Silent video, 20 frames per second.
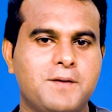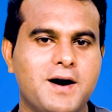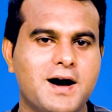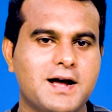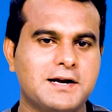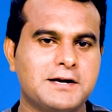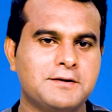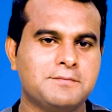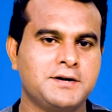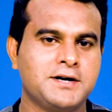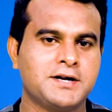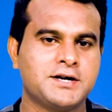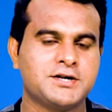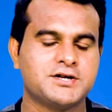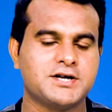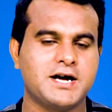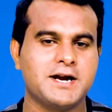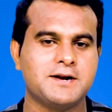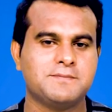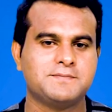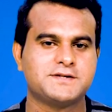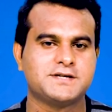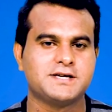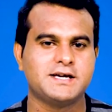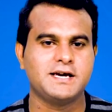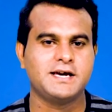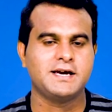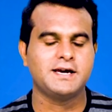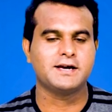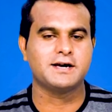पार्लियामेंट की जानब से
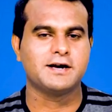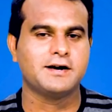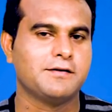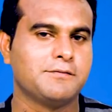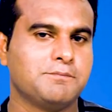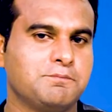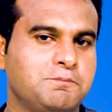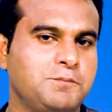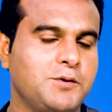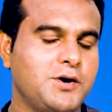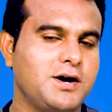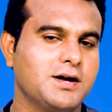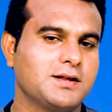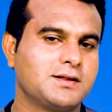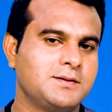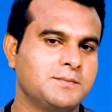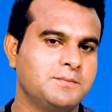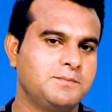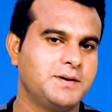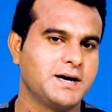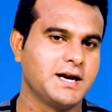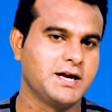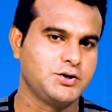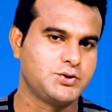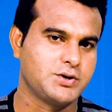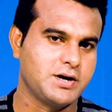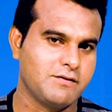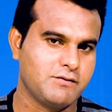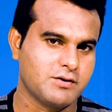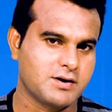बहुत बड़ी
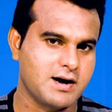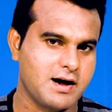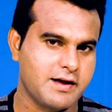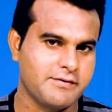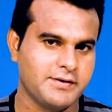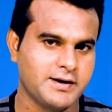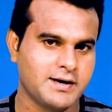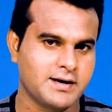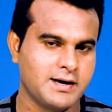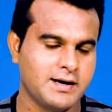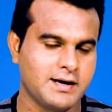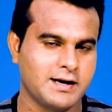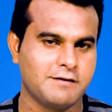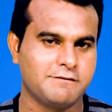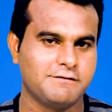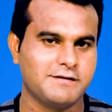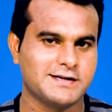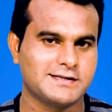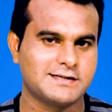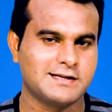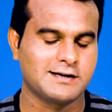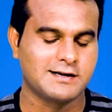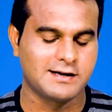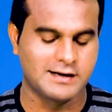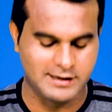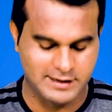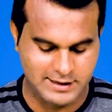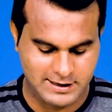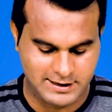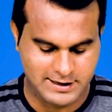जो है वो कार्रवाई करने का फैसला कर
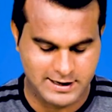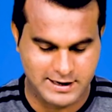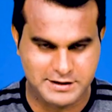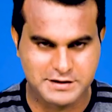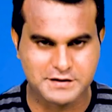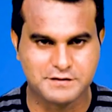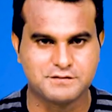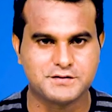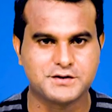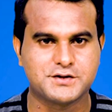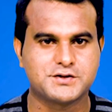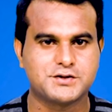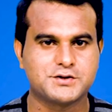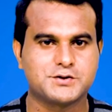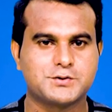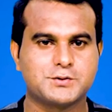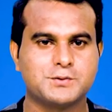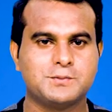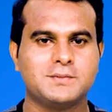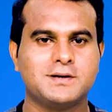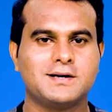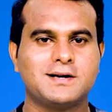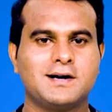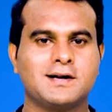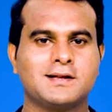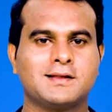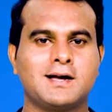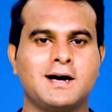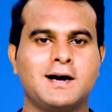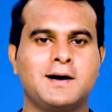लिया गया है चीफ जस्टिस उमर
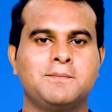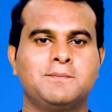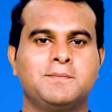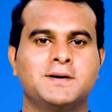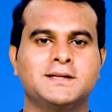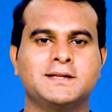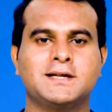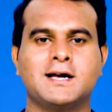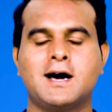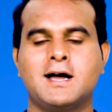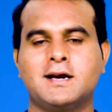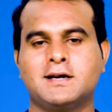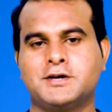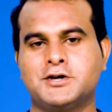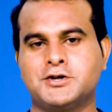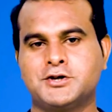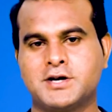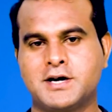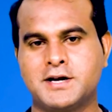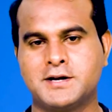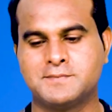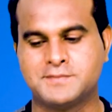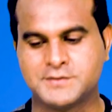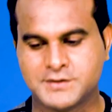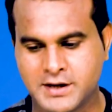अताब बंदयाल की जानब